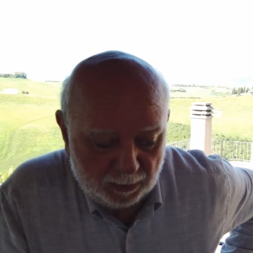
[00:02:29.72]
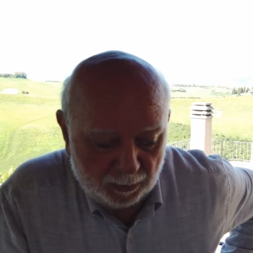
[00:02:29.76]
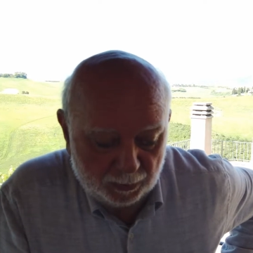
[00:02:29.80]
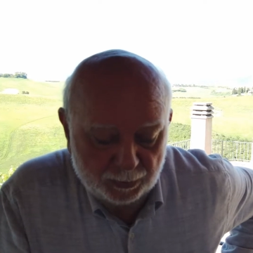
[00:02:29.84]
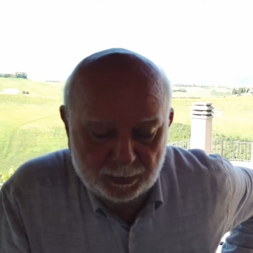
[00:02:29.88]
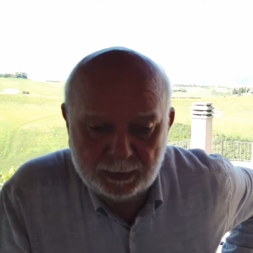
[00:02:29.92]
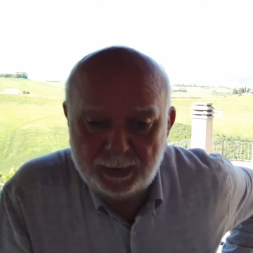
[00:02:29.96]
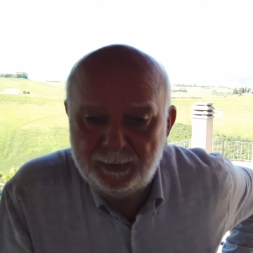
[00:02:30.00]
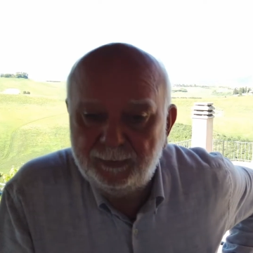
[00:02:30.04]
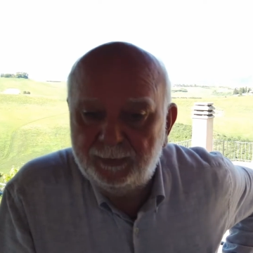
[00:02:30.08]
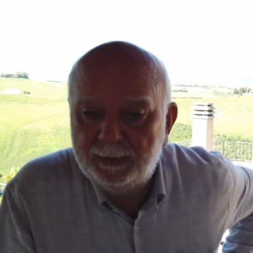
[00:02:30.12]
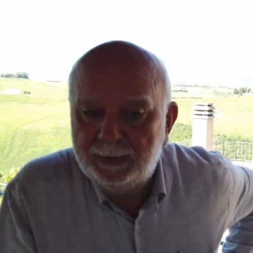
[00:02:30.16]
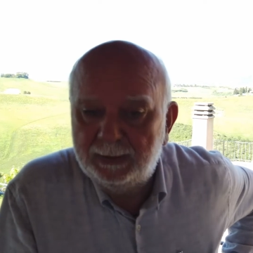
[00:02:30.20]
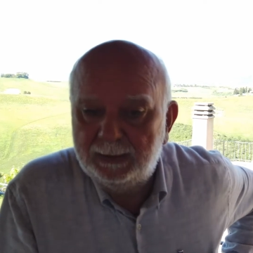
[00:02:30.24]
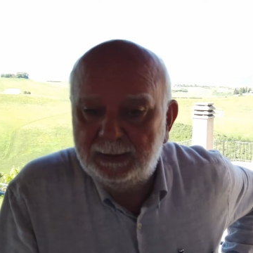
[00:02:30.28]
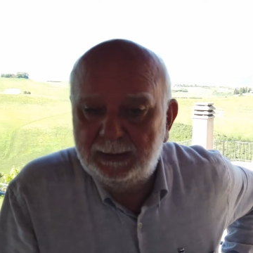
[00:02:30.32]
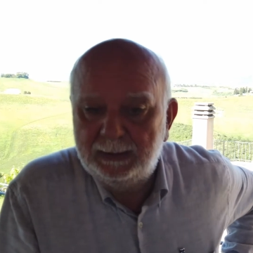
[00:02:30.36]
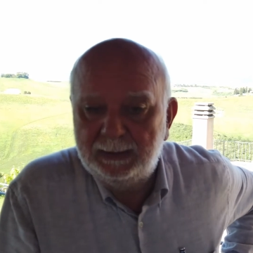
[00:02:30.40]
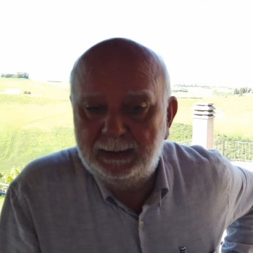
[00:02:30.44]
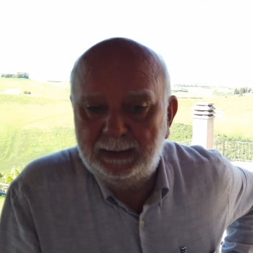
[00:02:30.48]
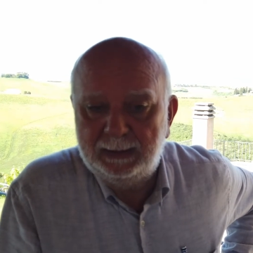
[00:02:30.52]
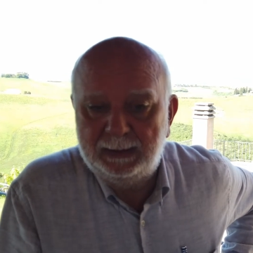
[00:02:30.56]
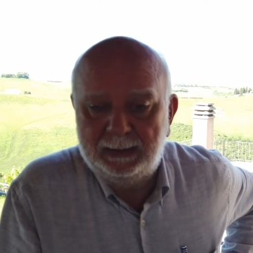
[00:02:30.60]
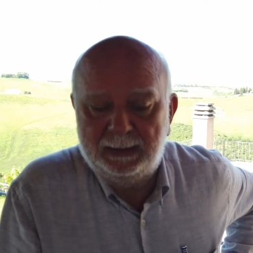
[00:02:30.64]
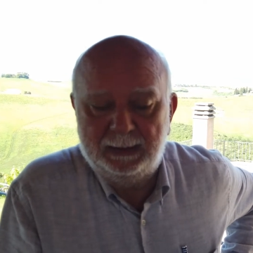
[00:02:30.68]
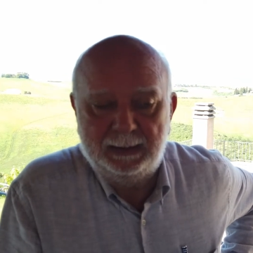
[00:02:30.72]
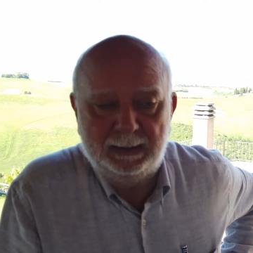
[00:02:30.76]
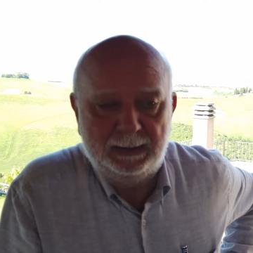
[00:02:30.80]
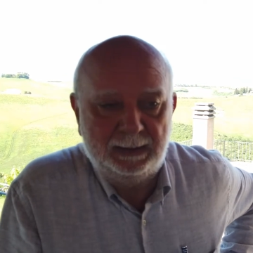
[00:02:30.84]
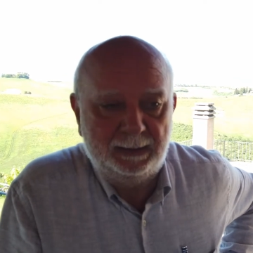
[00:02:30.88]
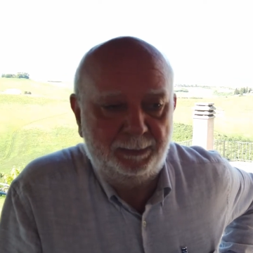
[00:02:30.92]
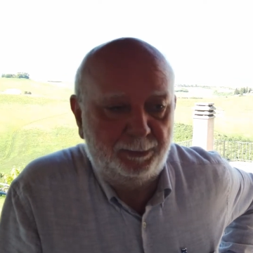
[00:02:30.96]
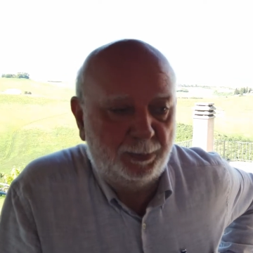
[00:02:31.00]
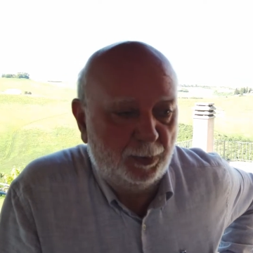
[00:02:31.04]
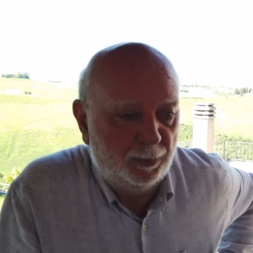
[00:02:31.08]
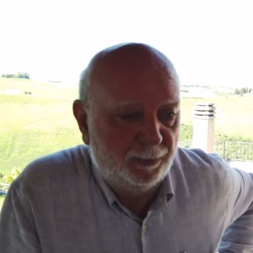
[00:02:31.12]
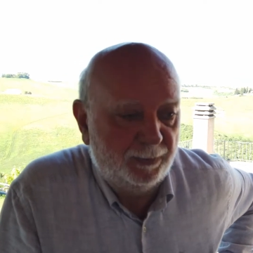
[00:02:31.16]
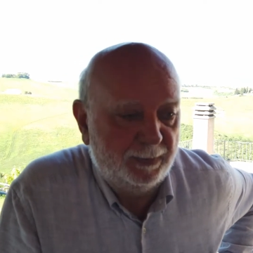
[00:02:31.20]
I nostri
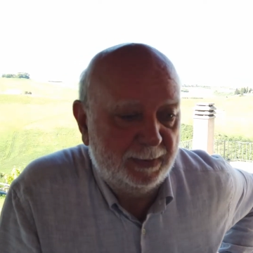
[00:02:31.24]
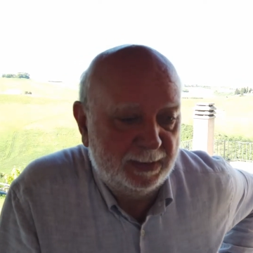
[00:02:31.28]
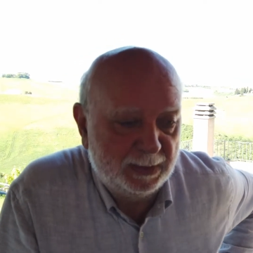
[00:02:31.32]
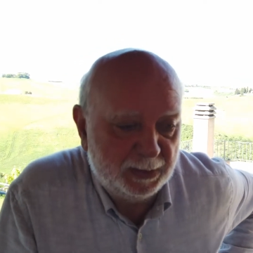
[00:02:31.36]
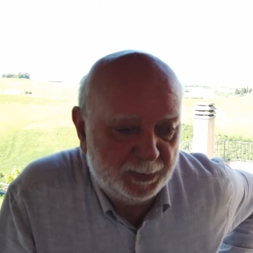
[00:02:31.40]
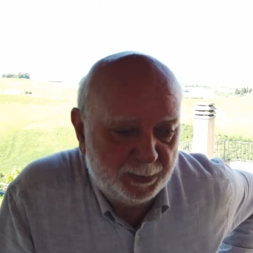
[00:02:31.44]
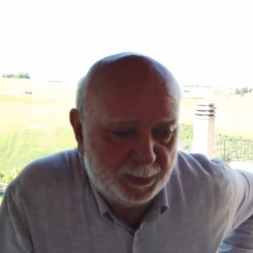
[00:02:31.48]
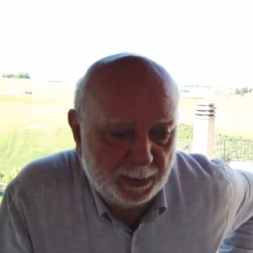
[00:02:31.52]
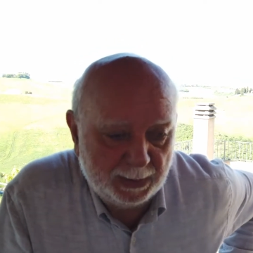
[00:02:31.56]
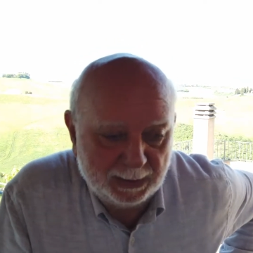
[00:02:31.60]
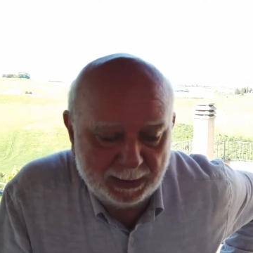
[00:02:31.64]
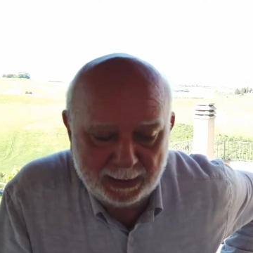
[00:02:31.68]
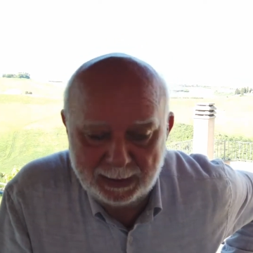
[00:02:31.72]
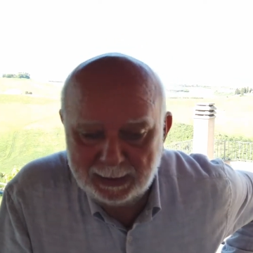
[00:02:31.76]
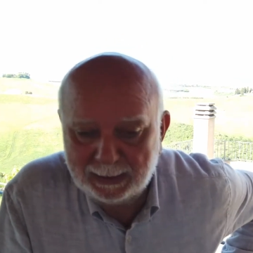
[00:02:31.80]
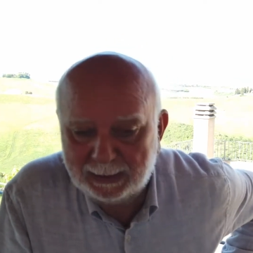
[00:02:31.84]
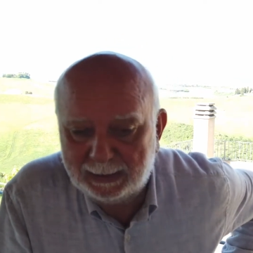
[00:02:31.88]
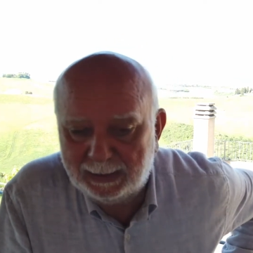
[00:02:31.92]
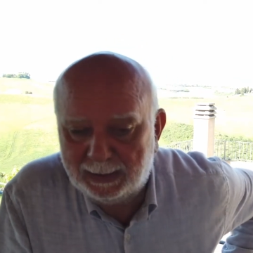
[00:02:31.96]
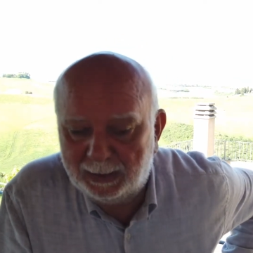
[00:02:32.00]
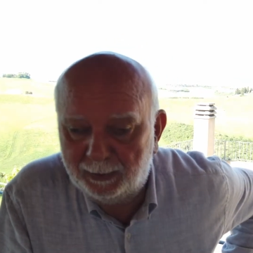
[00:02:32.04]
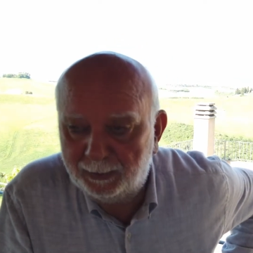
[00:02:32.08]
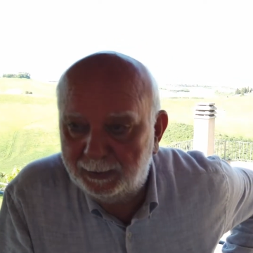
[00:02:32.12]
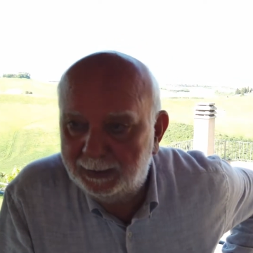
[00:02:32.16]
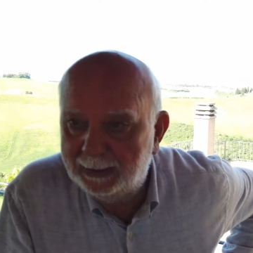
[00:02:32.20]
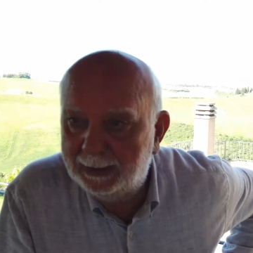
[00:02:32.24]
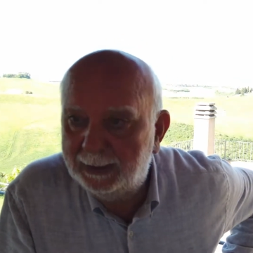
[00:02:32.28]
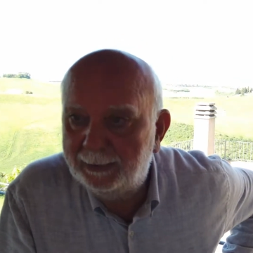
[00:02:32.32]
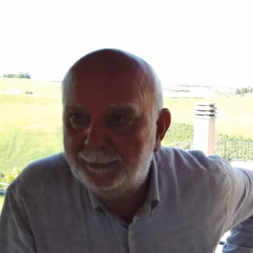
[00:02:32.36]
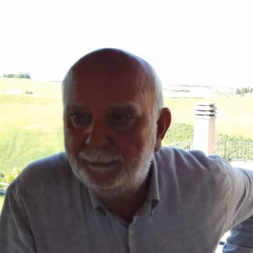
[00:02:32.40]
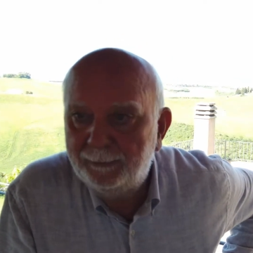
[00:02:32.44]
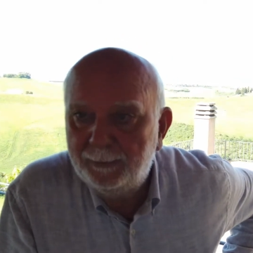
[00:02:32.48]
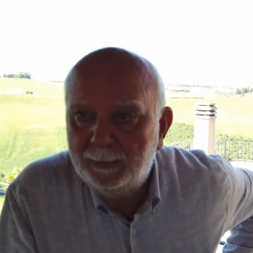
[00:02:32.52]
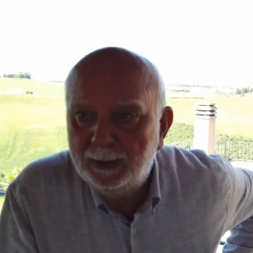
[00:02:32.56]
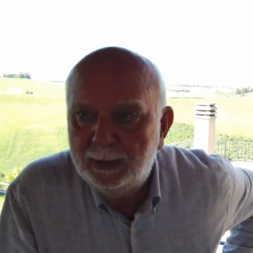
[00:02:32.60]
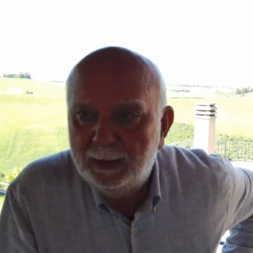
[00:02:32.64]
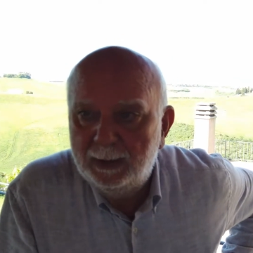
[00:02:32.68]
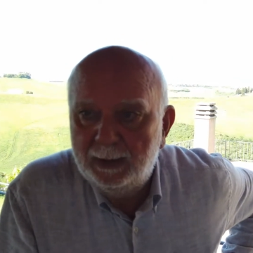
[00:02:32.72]
vini, poi ve li spiegherà
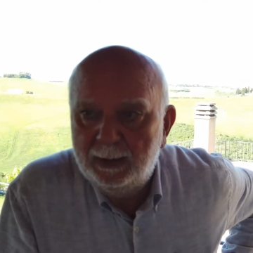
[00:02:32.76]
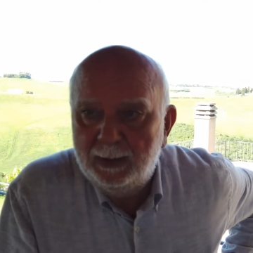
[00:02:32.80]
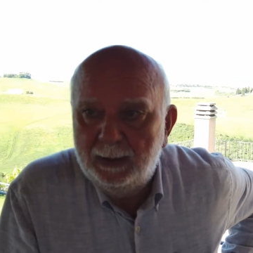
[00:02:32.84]
Claudia,